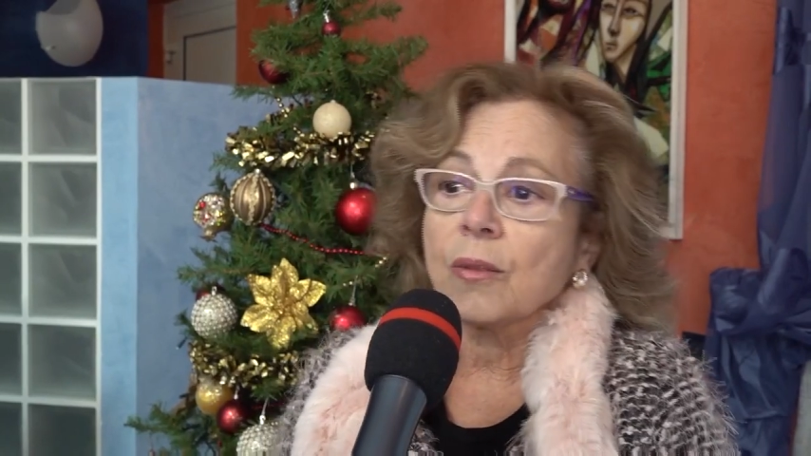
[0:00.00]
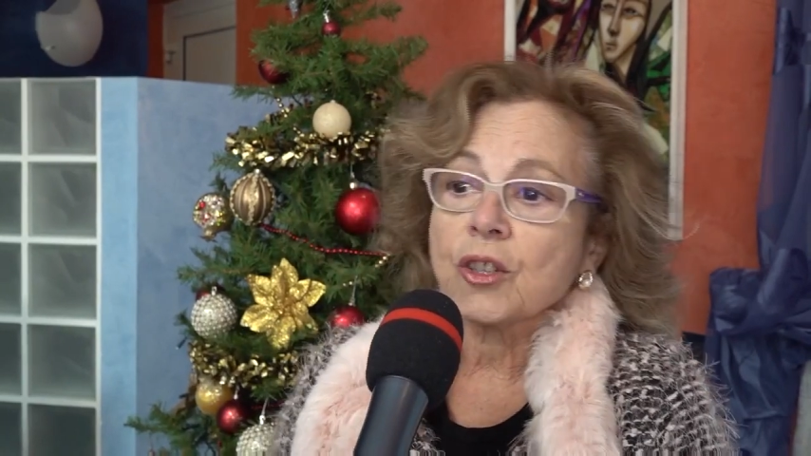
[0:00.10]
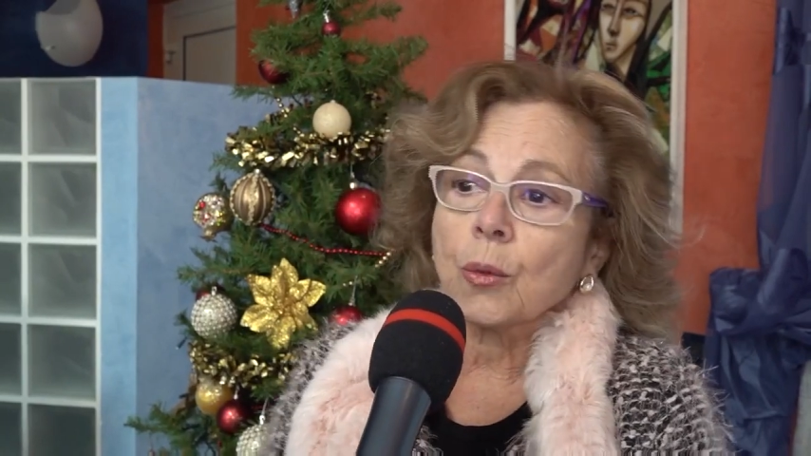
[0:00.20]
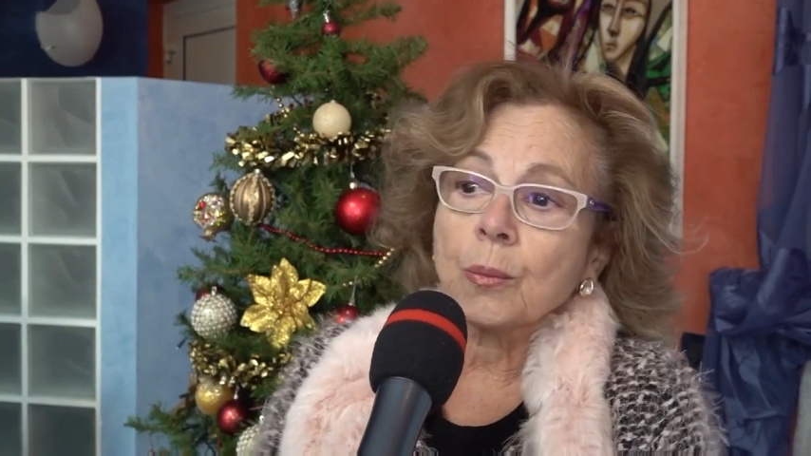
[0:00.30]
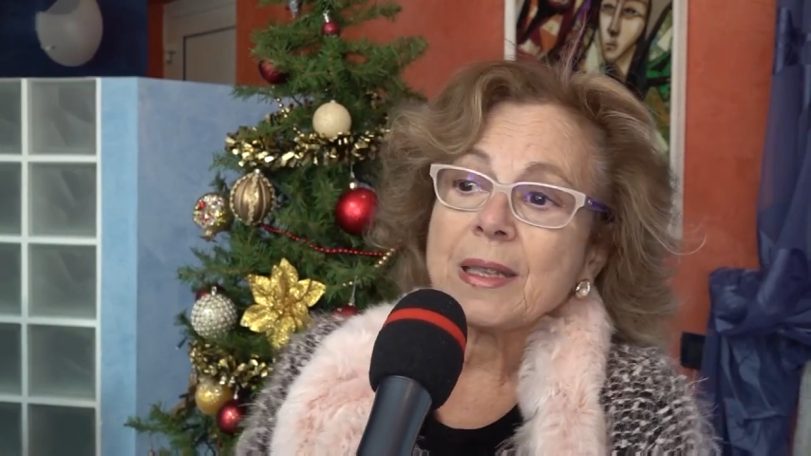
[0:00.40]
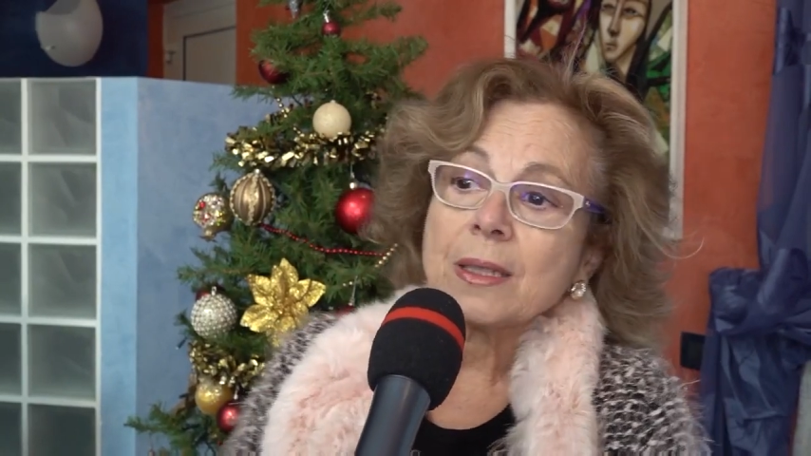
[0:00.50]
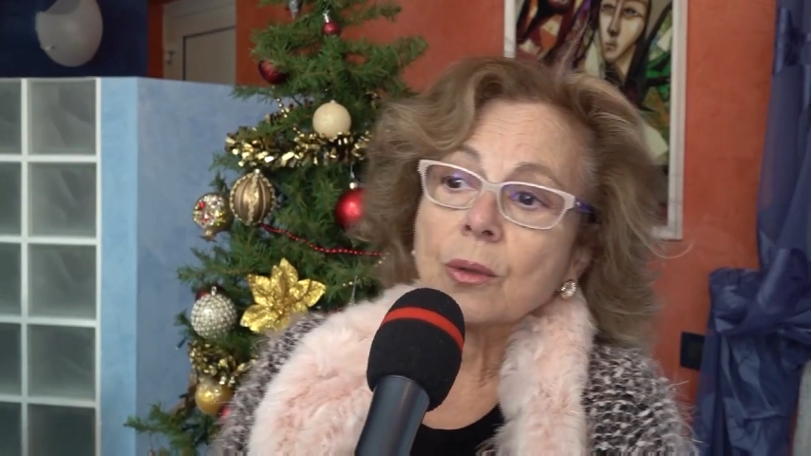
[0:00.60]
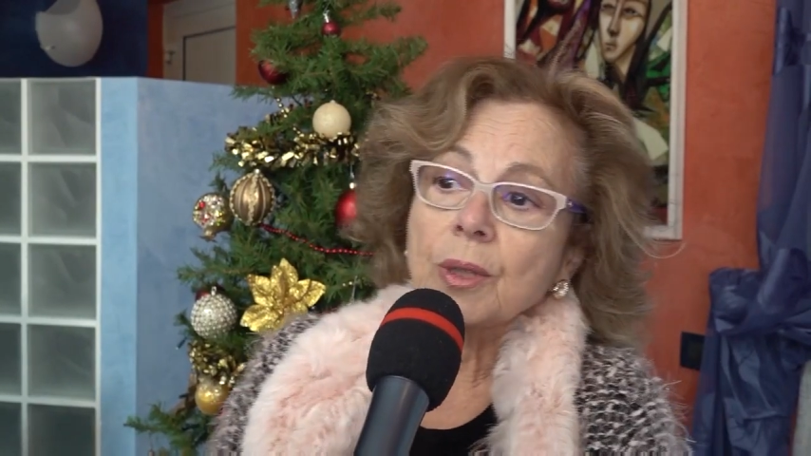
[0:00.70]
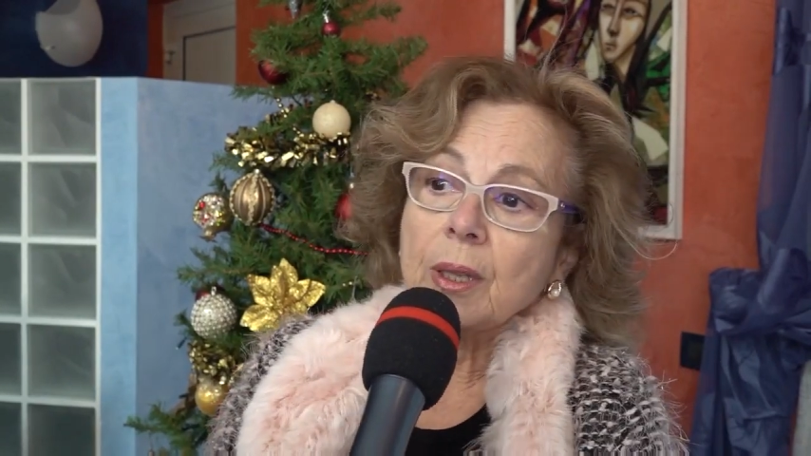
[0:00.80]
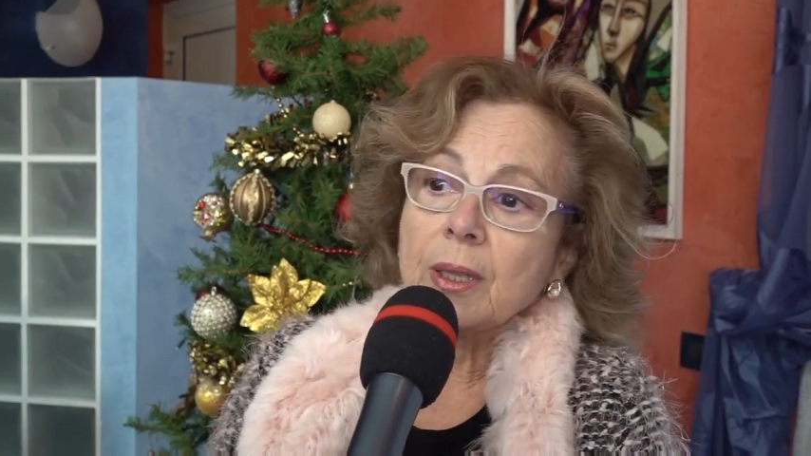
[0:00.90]
dove c'è un
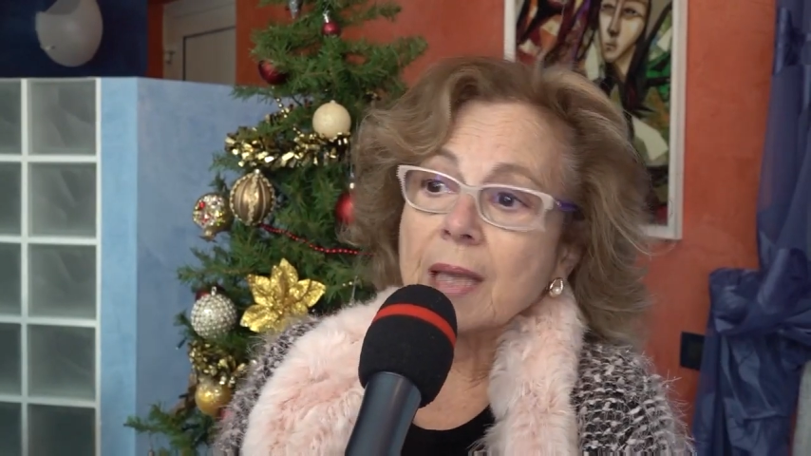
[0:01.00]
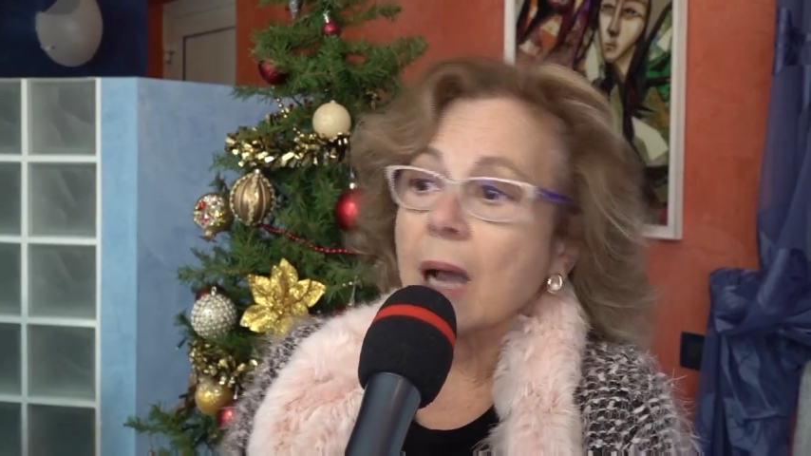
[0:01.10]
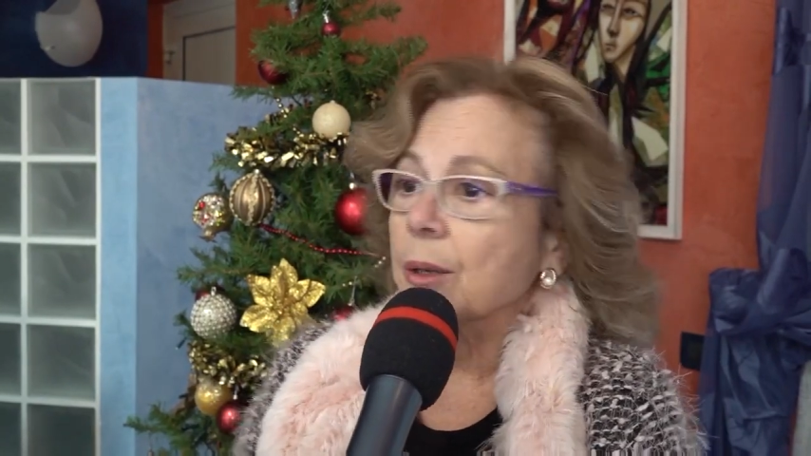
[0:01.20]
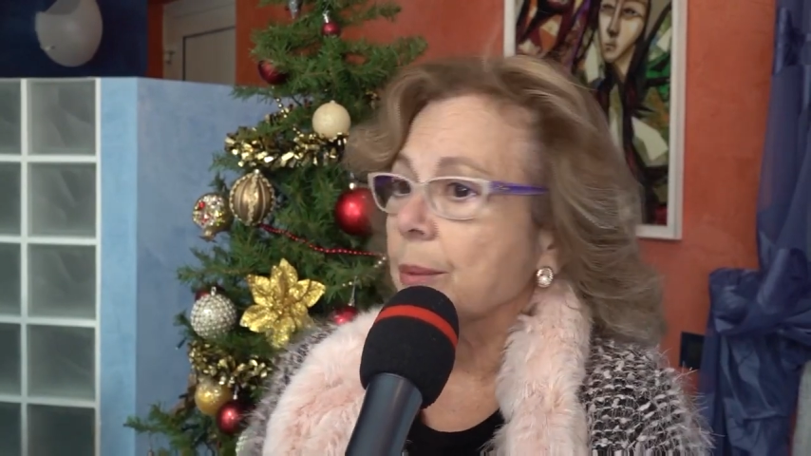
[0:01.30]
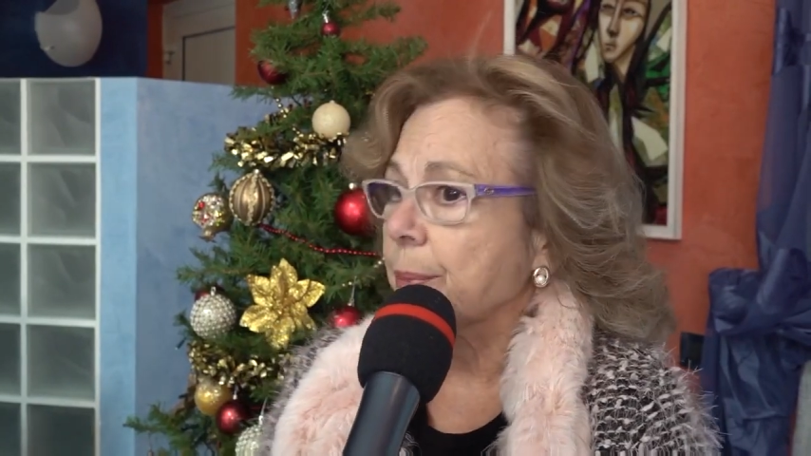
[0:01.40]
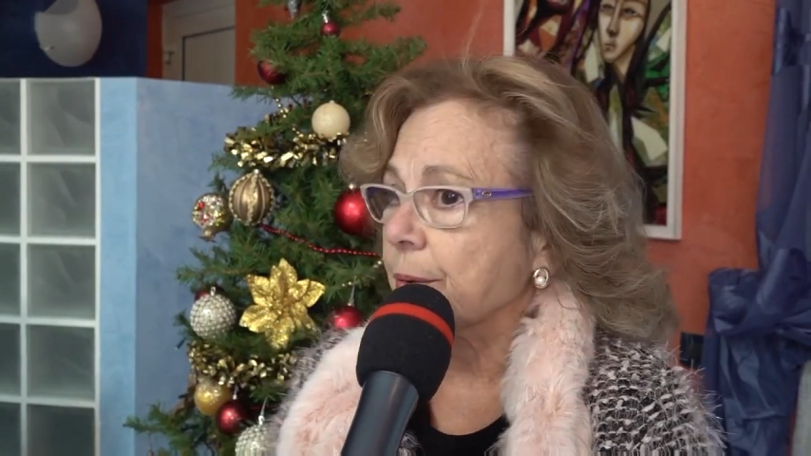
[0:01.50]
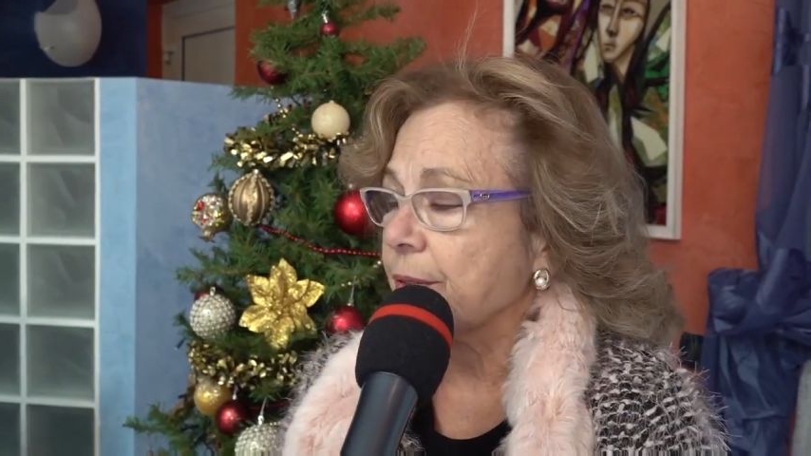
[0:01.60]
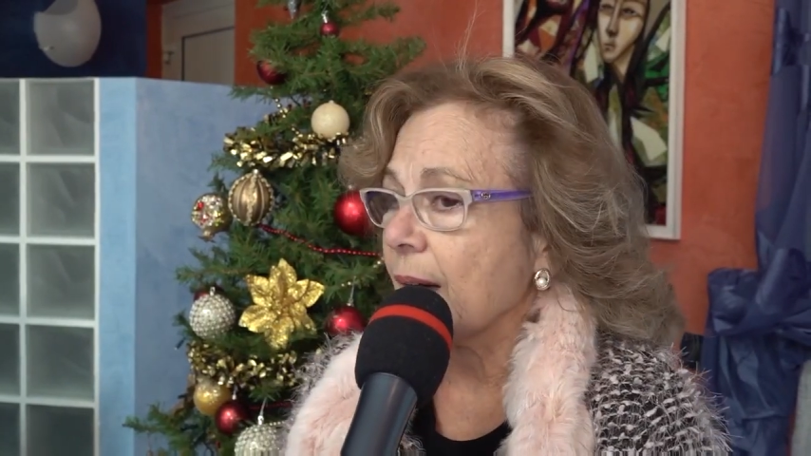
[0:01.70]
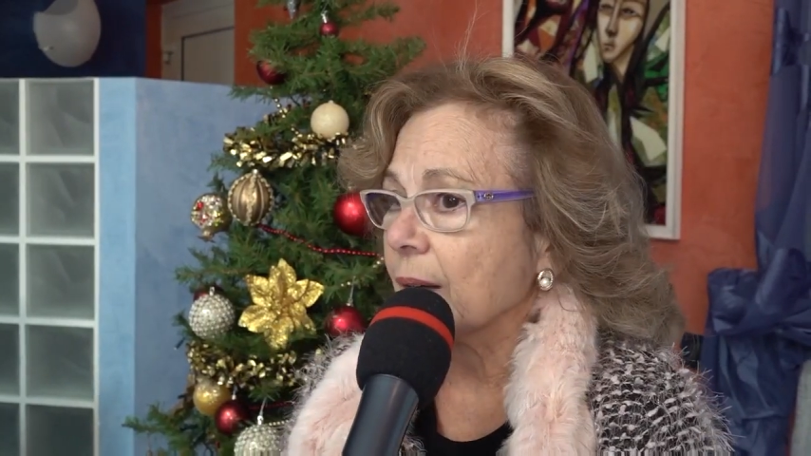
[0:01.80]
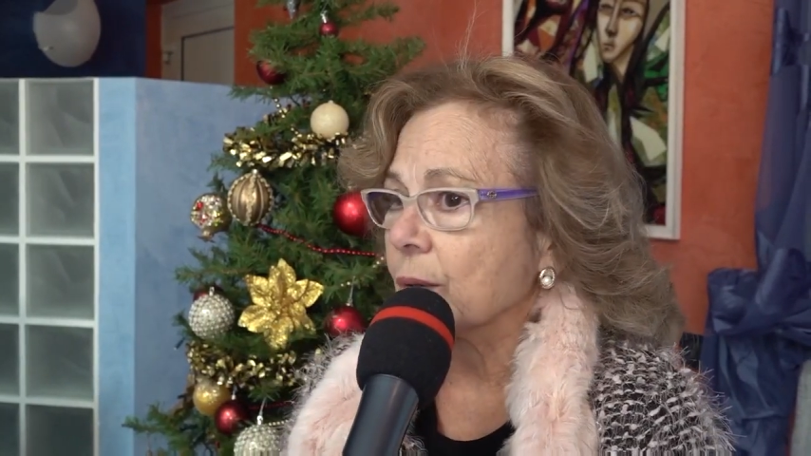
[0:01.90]
misto di sacro e
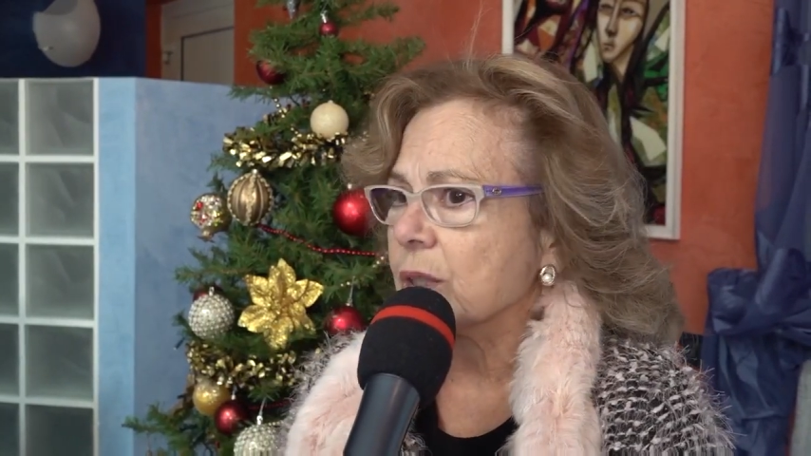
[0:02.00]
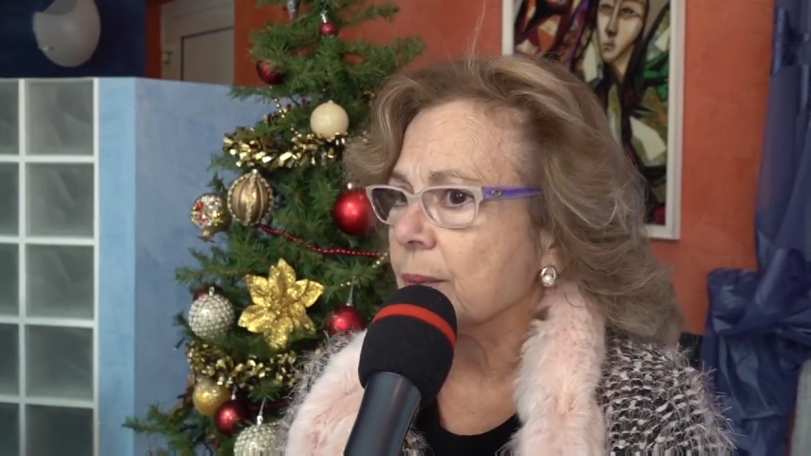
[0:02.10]
profano,